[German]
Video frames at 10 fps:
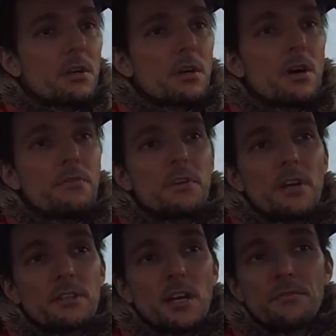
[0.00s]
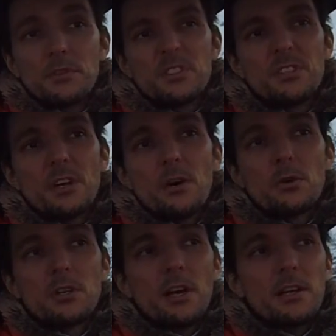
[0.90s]
Ja, vielleicht antworten sie ja
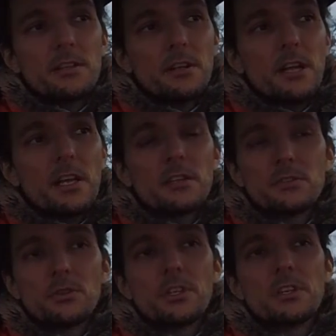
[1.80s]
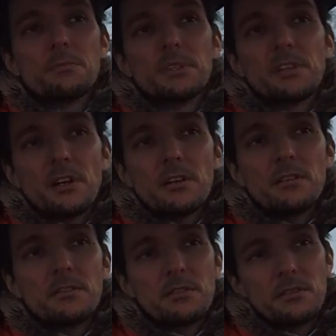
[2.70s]
auch gleich, dann hänge ich es noch hinten mit dran
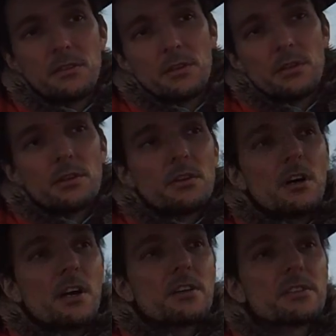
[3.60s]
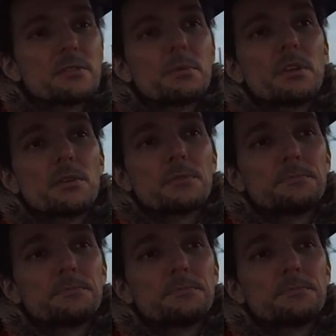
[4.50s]
an das Video.